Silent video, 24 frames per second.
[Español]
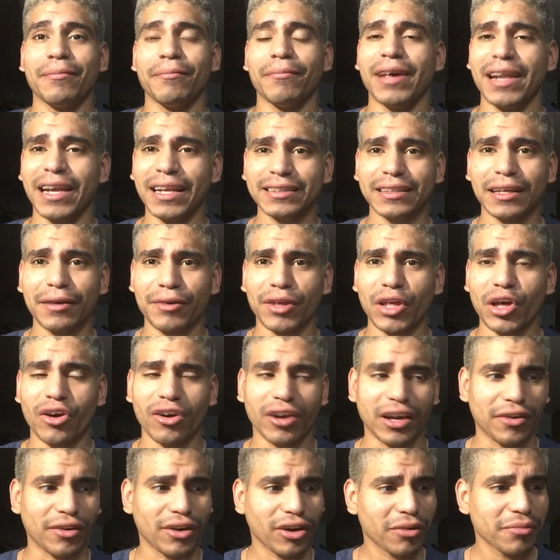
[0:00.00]
ver este video,
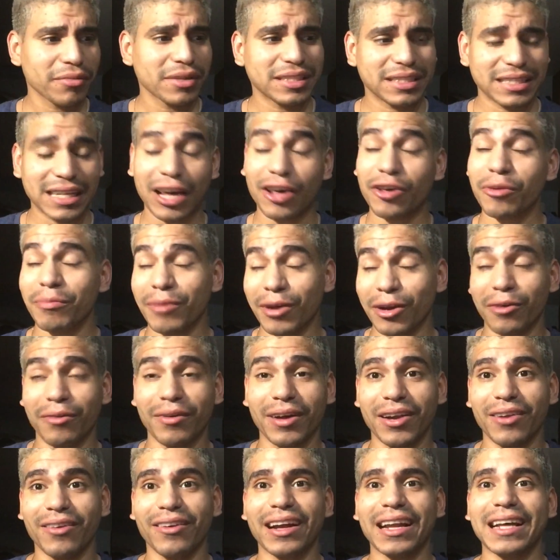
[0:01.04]
aunque no ha comenzado, pero
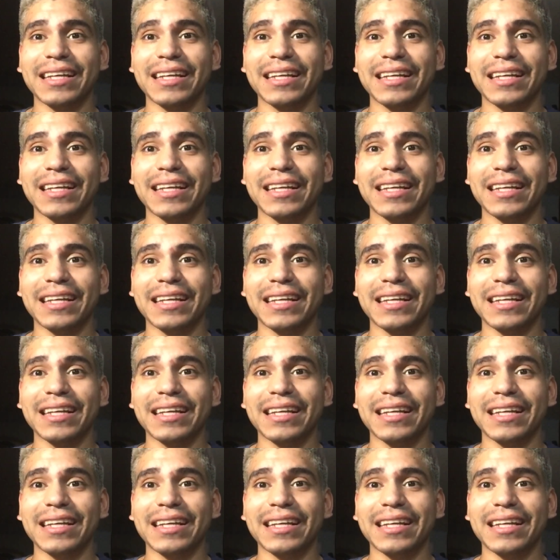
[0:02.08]
bueno,